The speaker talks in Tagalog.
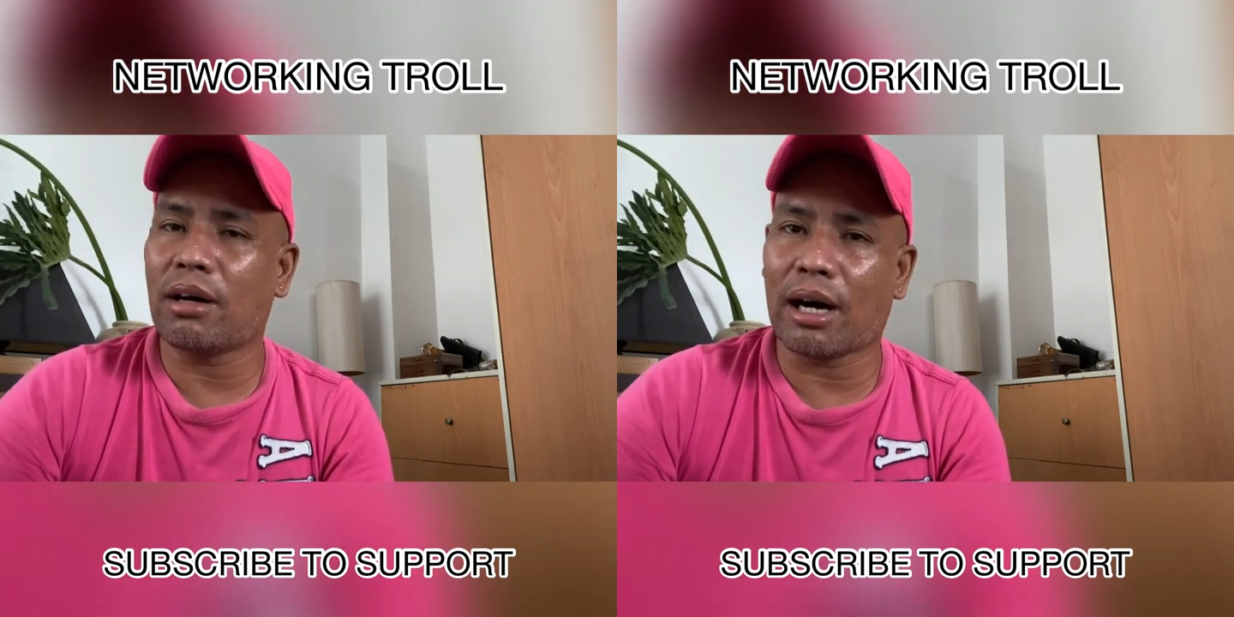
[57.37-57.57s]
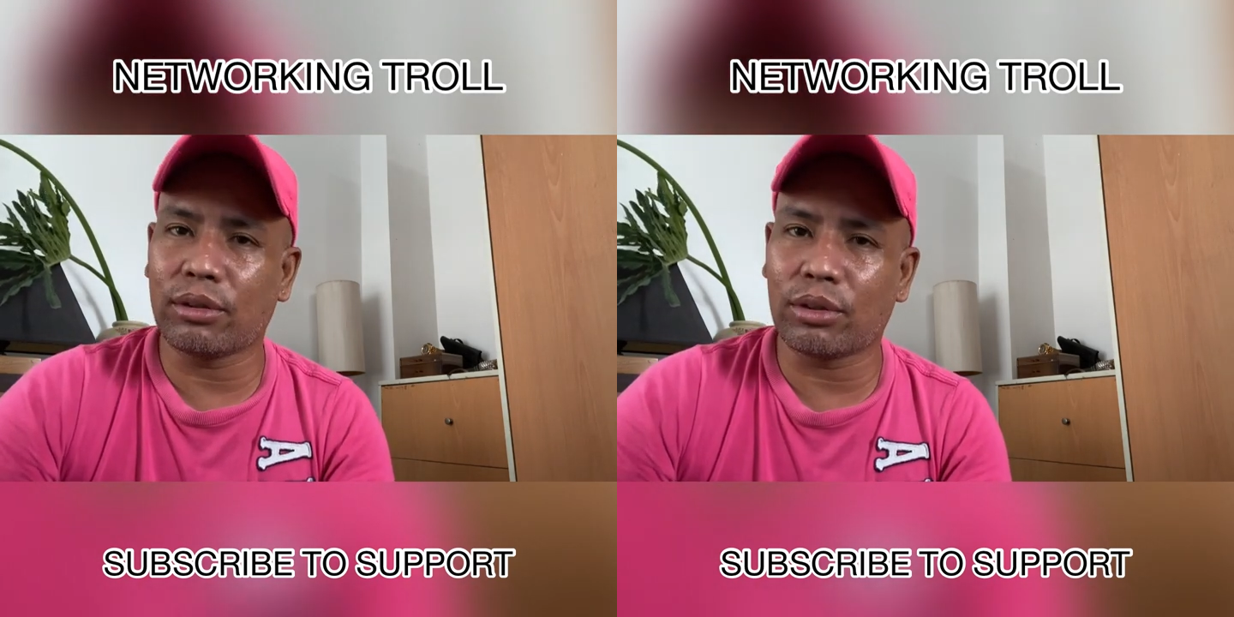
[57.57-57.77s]

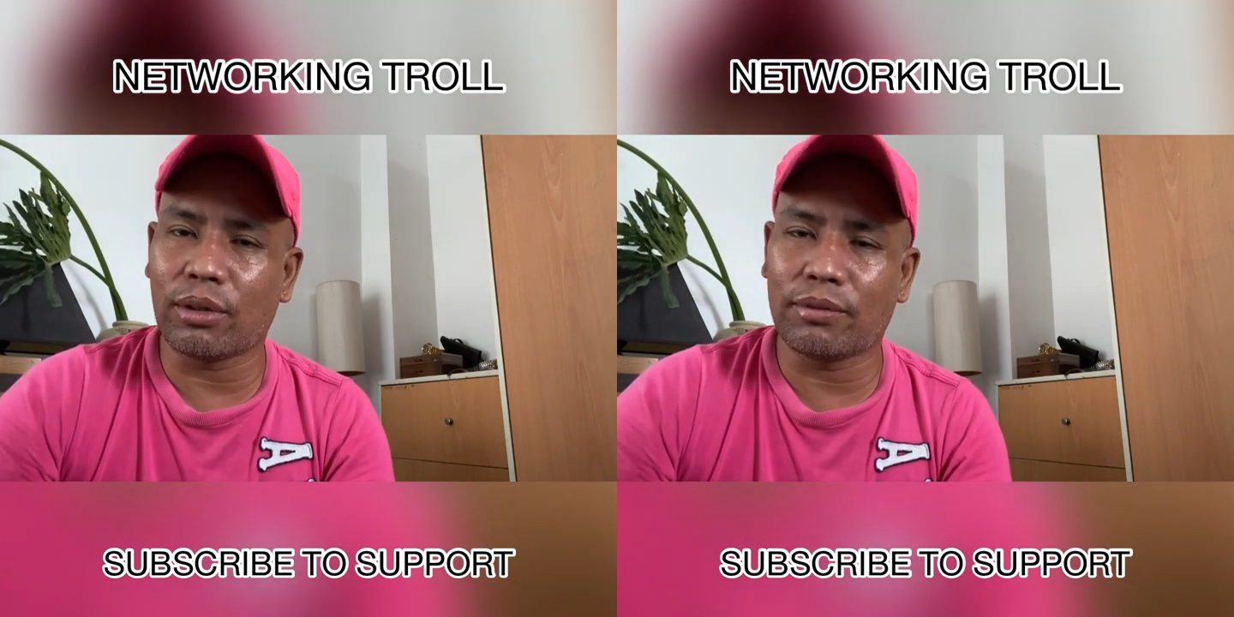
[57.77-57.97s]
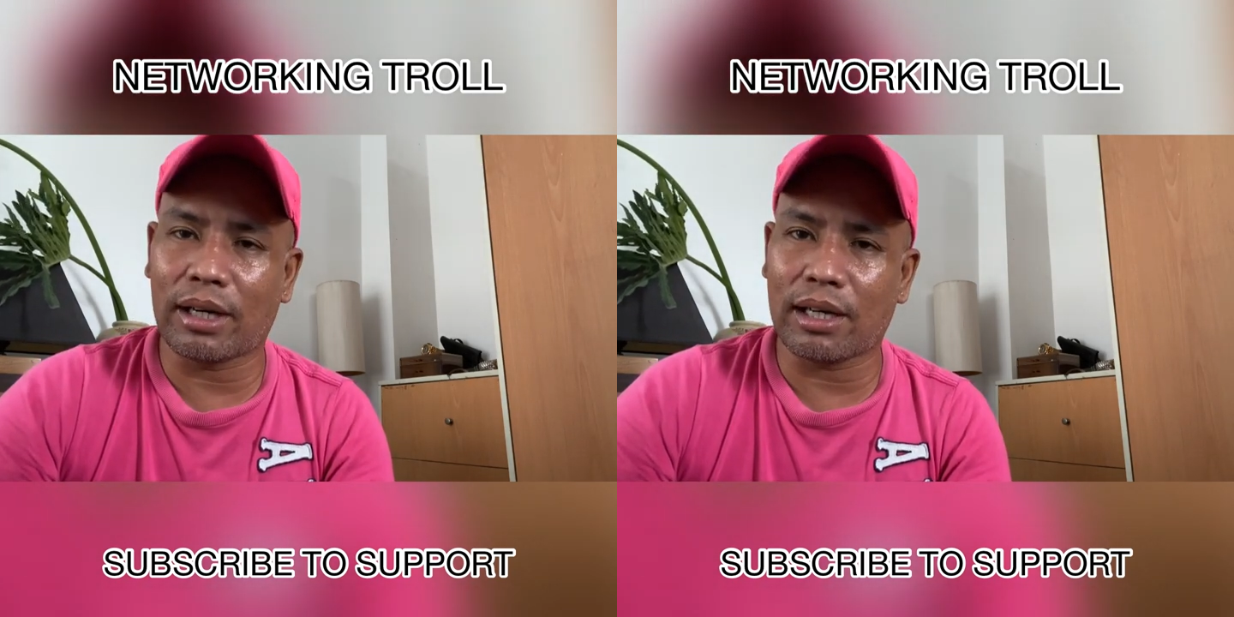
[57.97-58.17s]
Out
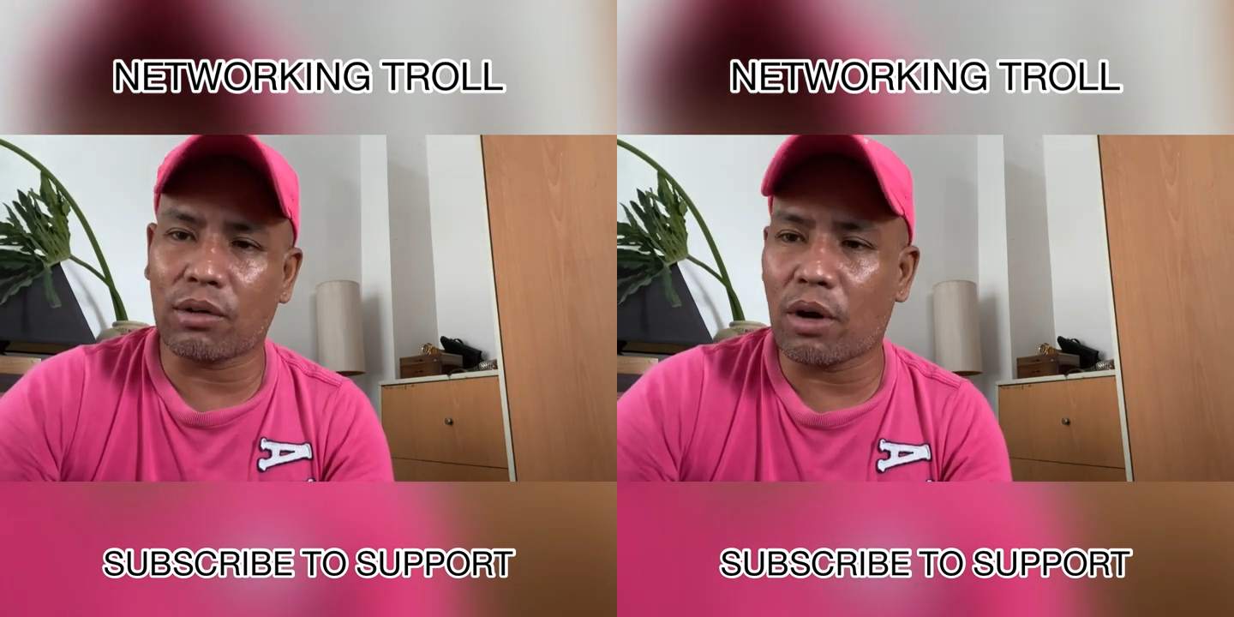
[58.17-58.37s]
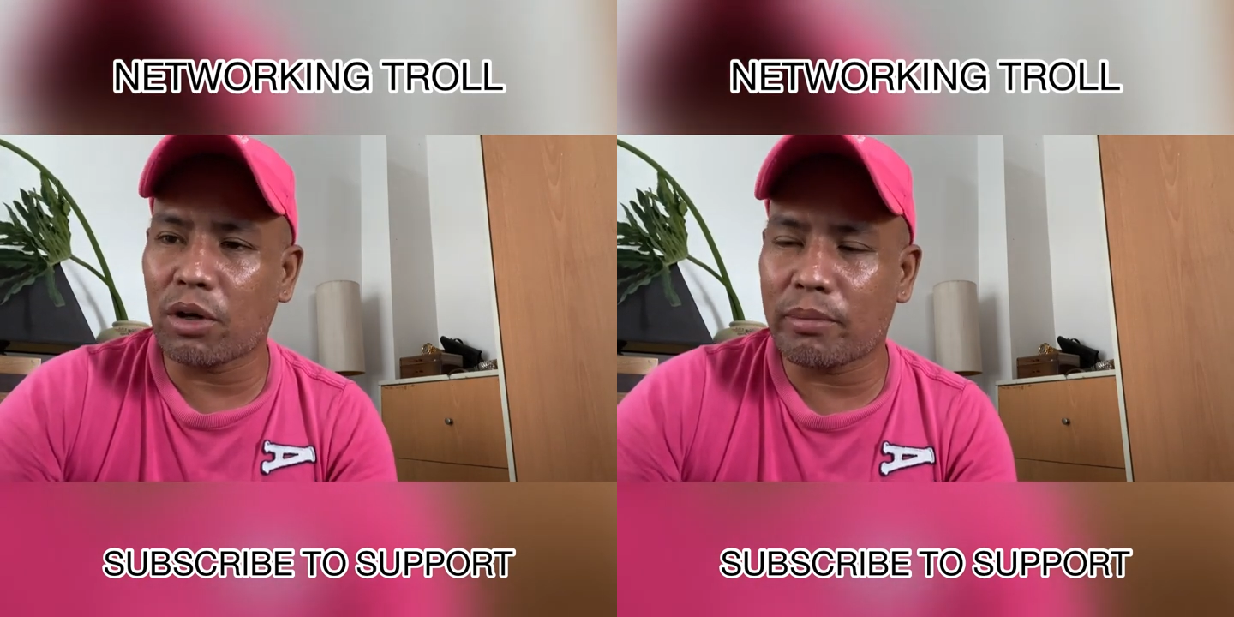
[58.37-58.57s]
of uh,
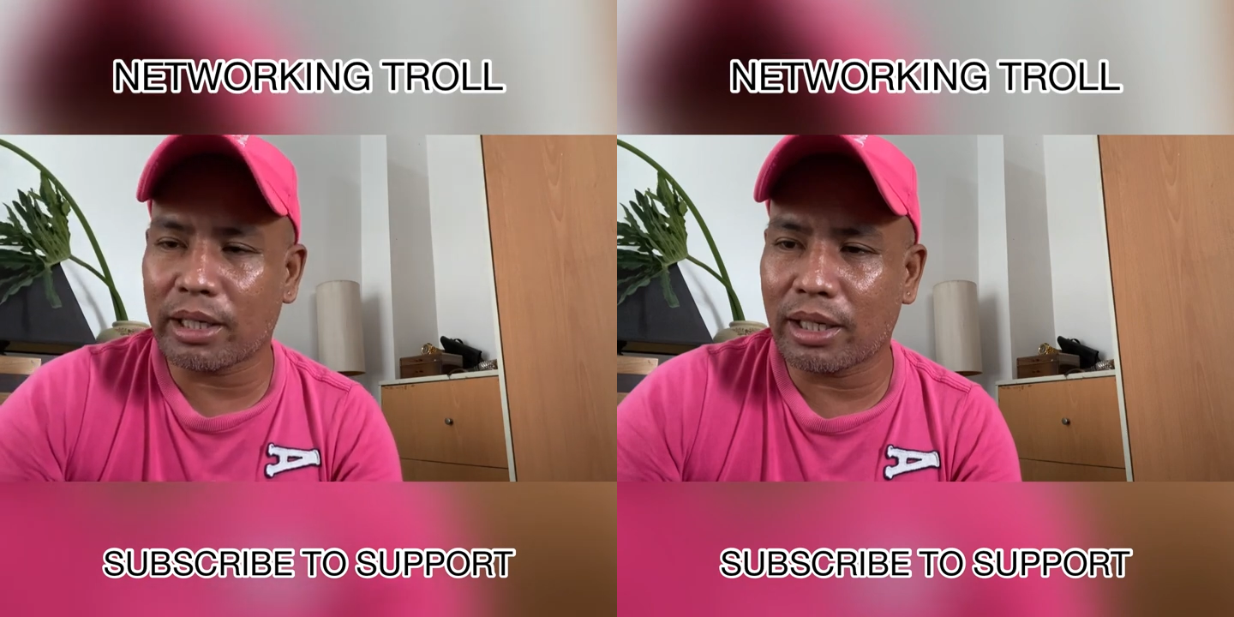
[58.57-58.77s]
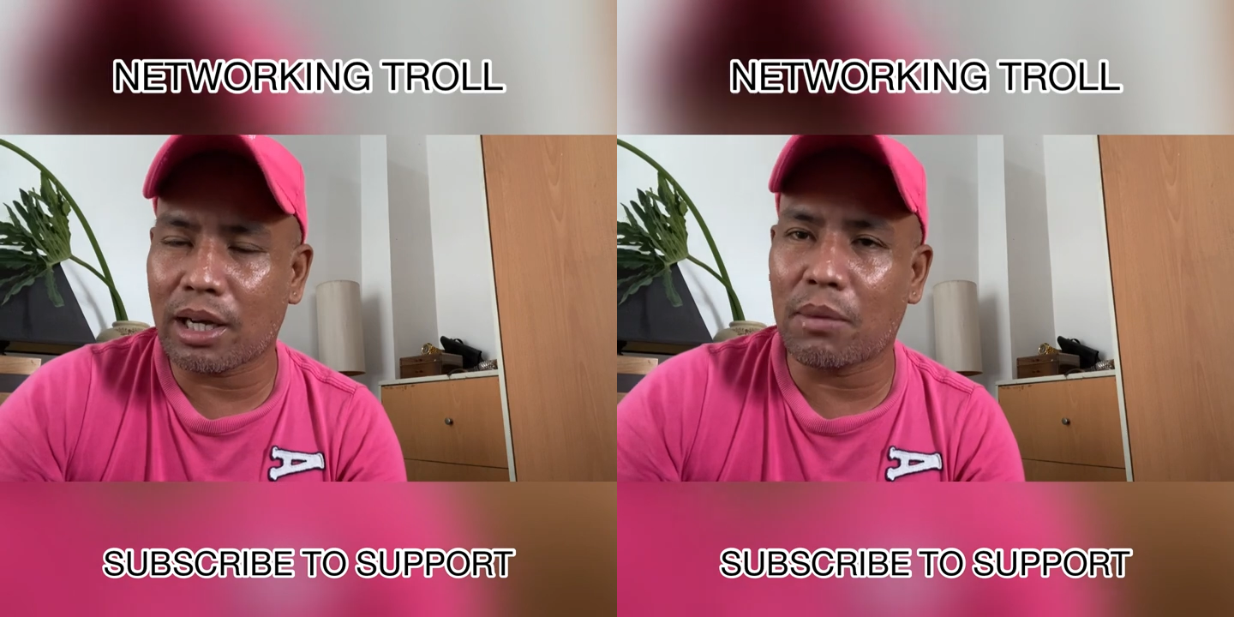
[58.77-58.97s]
kung ano man
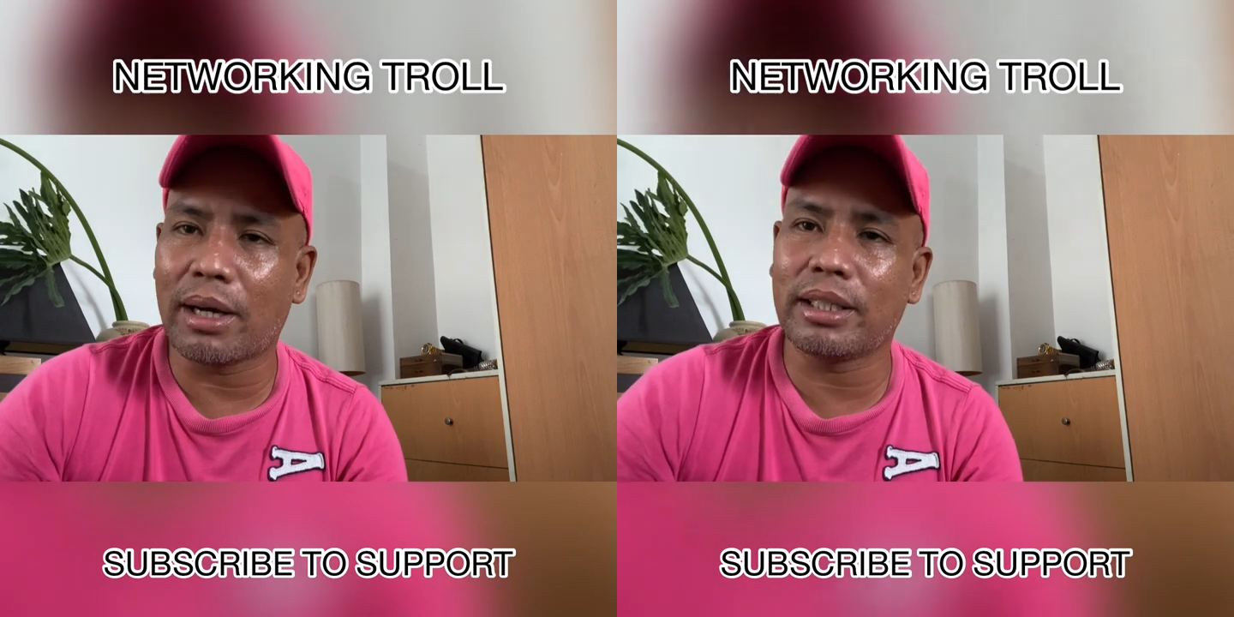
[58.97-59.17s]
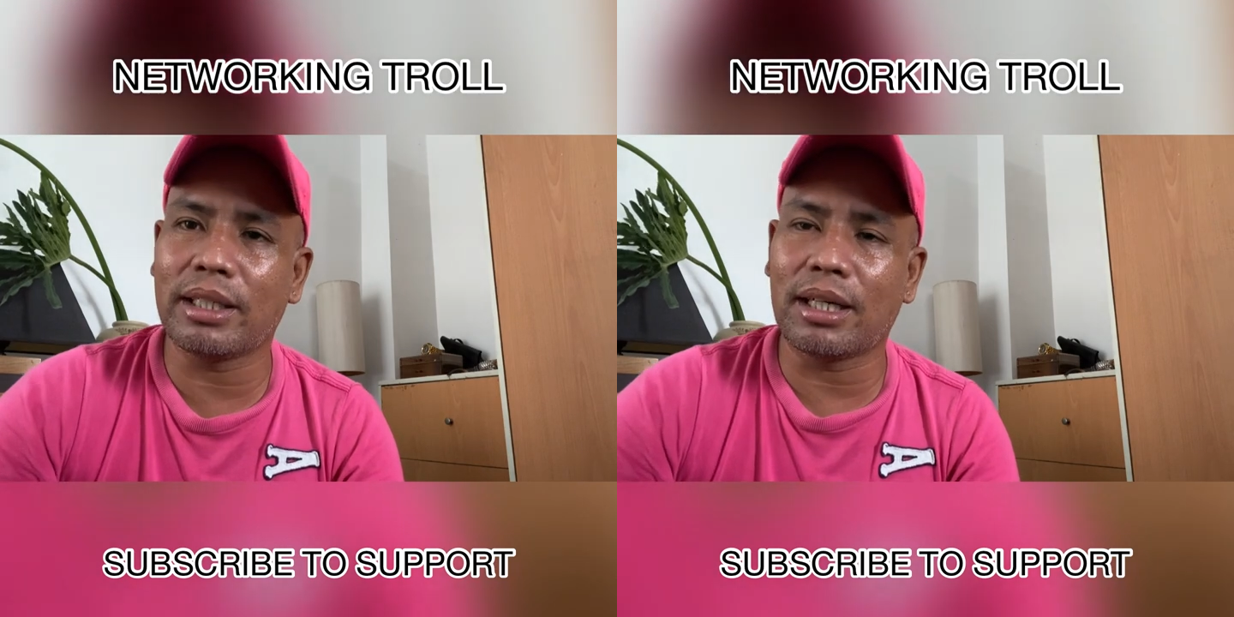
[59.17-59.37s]

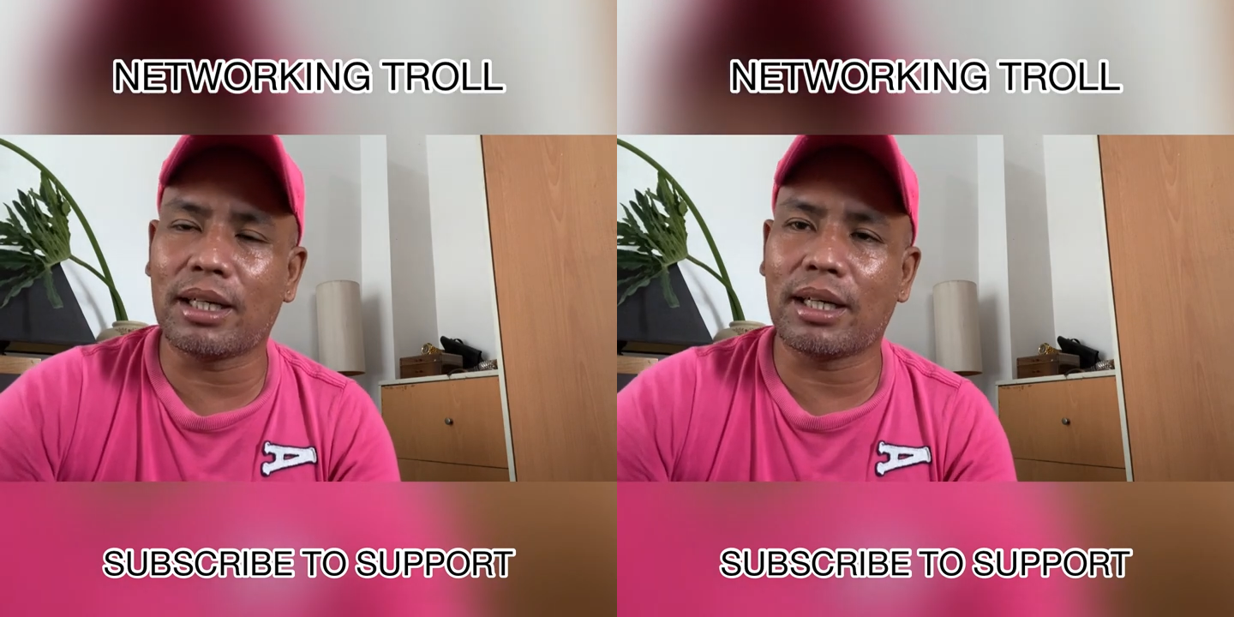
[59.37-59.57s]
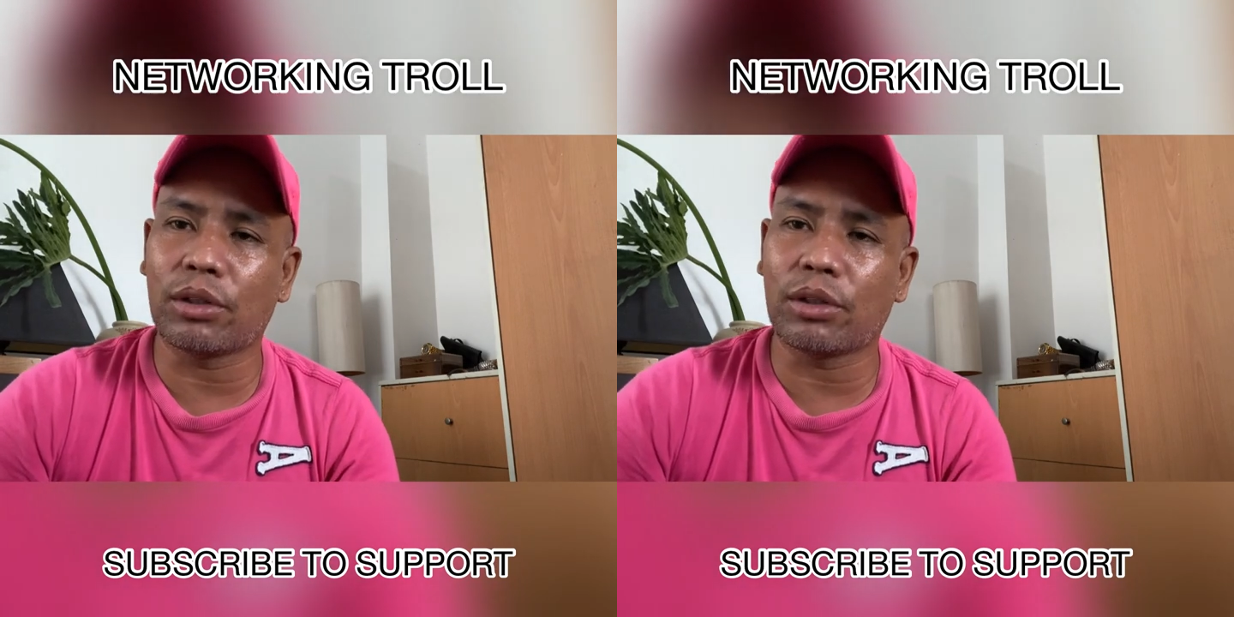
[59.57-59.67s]
ginagawa ni uh,